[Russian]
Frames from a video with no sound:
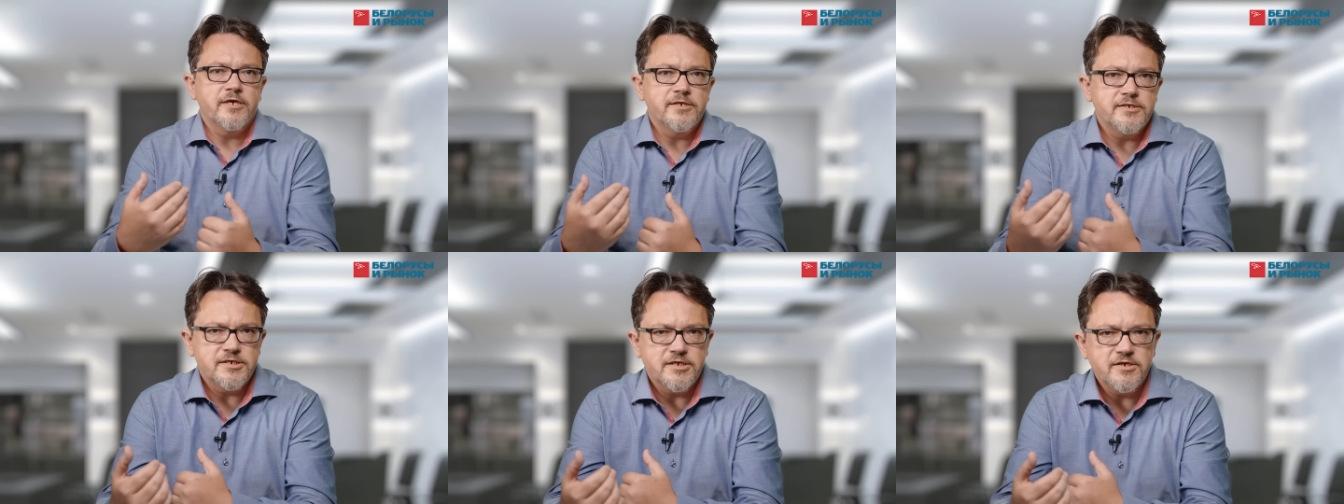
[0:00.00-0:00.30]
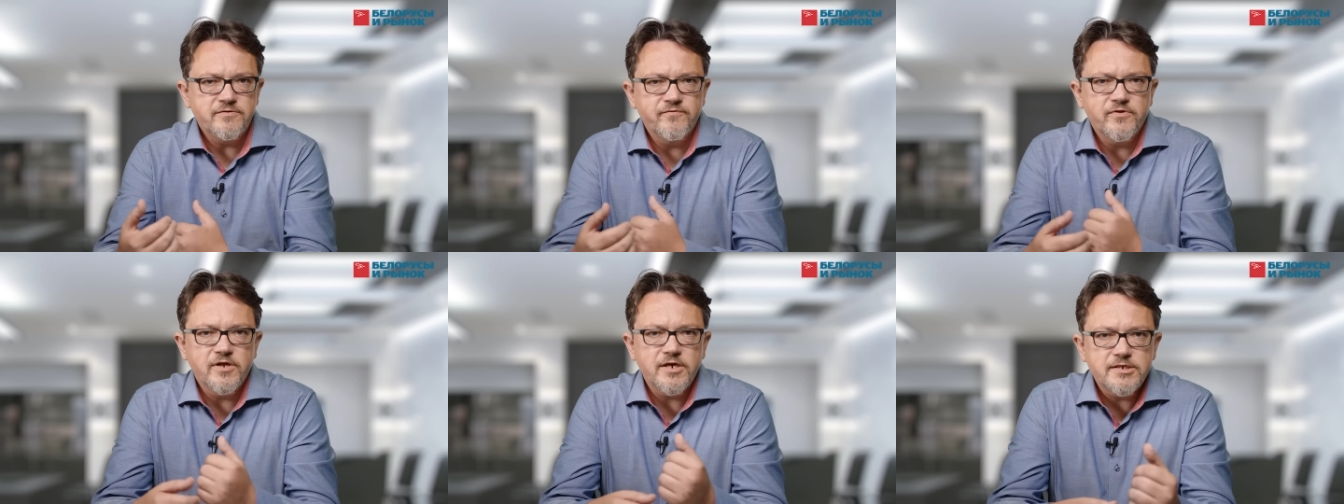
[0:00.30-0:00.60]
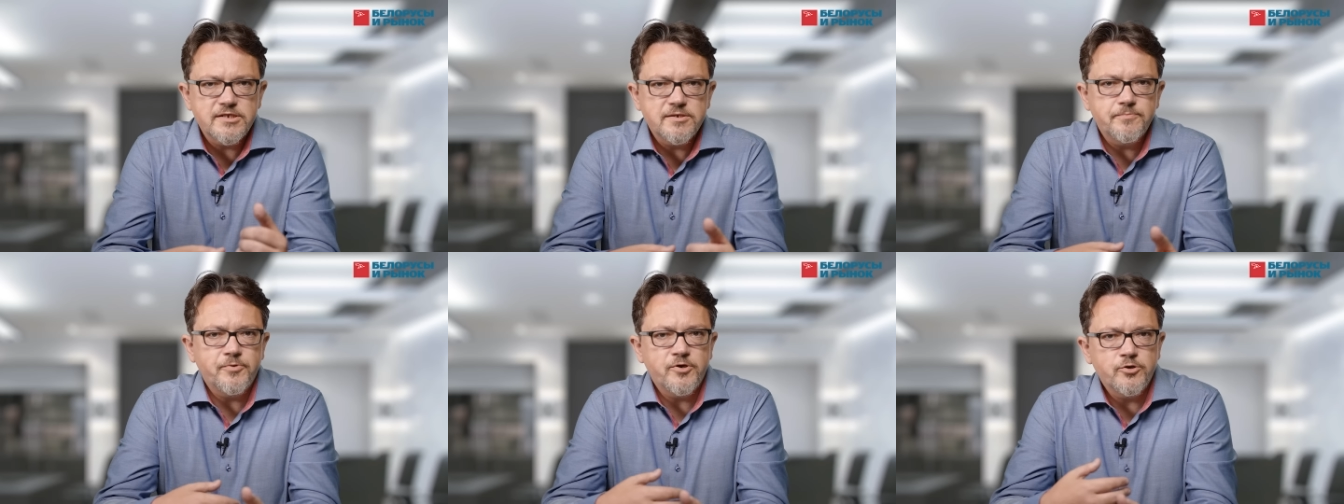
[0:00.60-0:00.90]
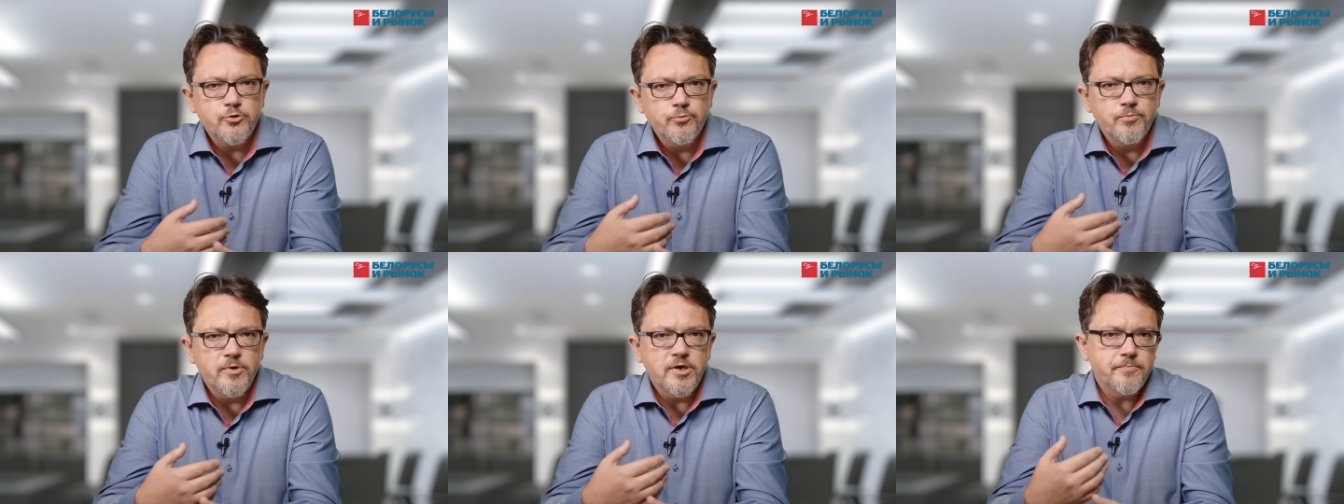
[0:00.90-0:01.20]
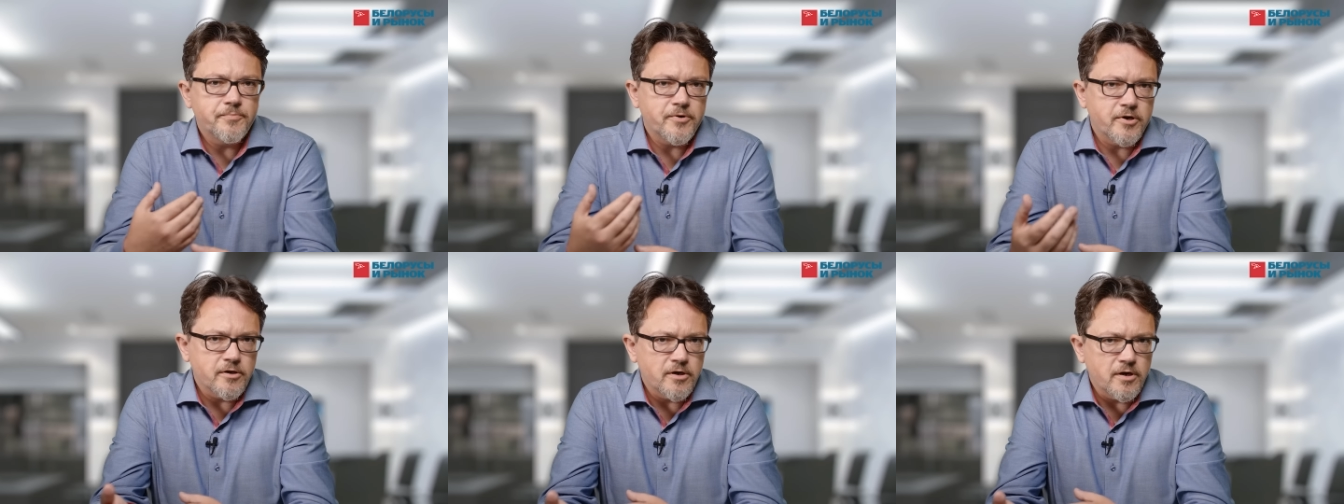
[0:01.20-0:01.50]
IT власти придумали
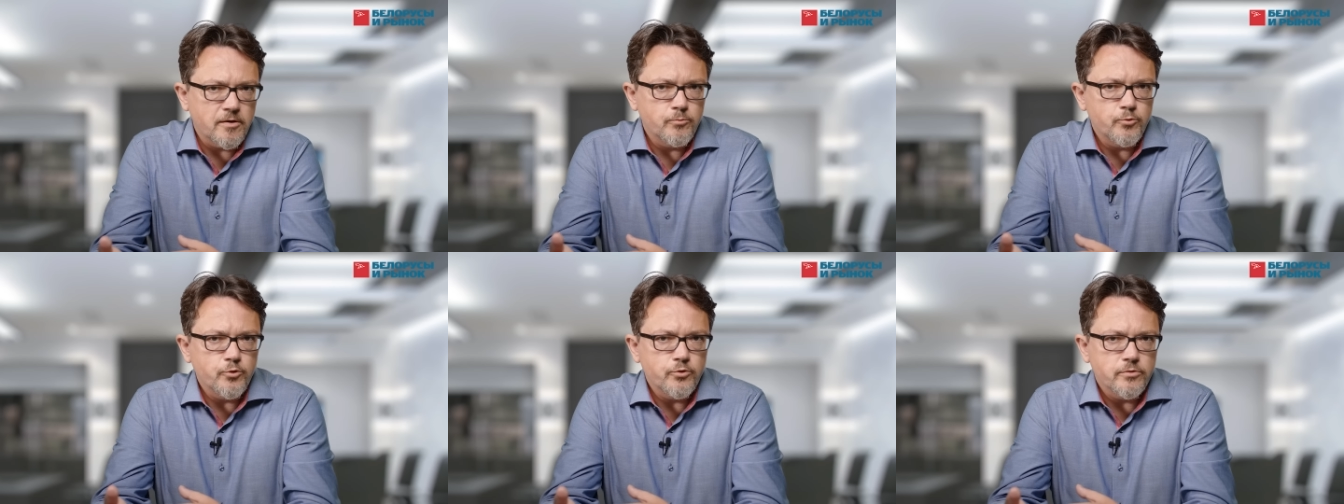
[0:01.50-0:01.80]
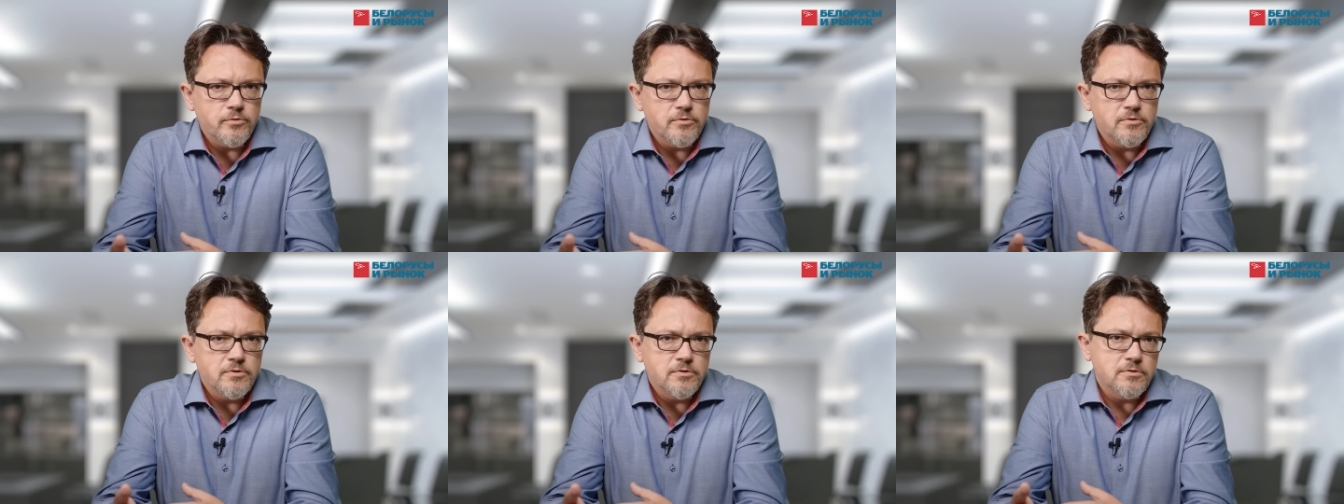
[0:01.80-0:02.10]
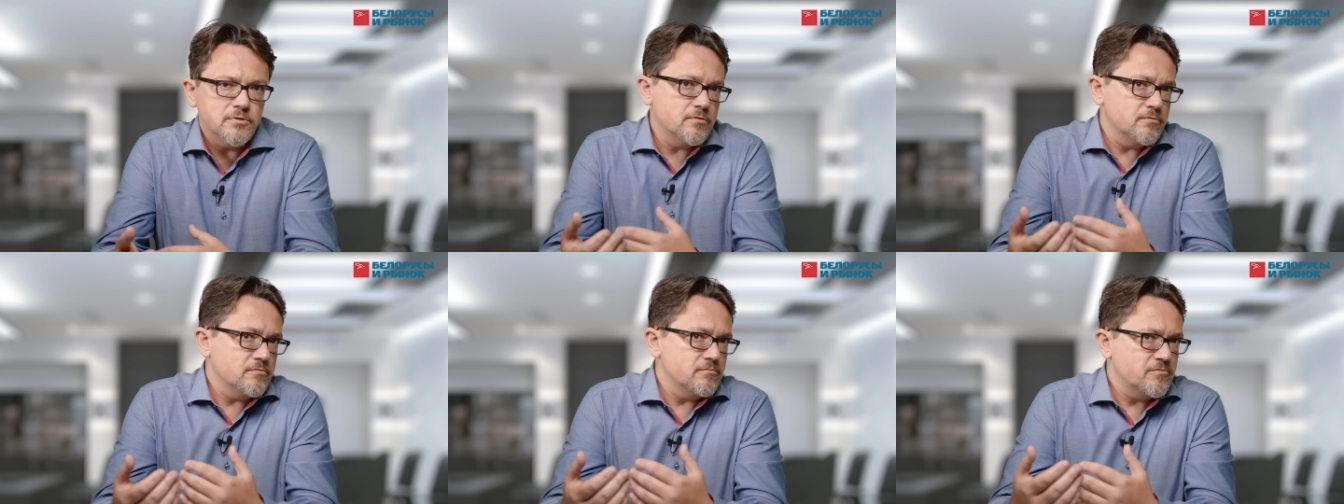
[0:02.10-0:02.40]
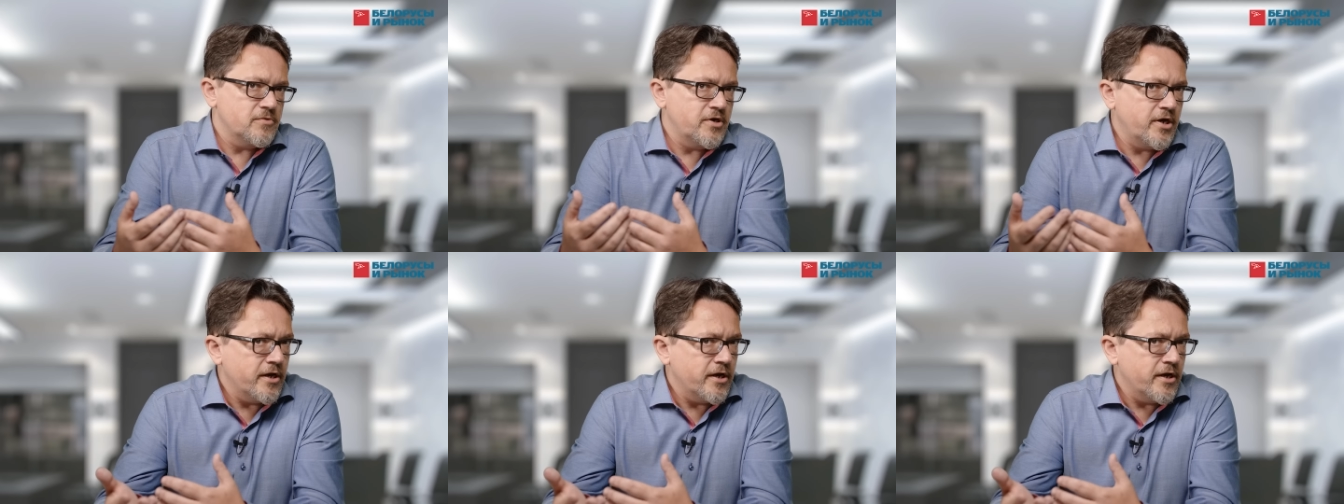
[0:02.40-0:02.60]
программу э,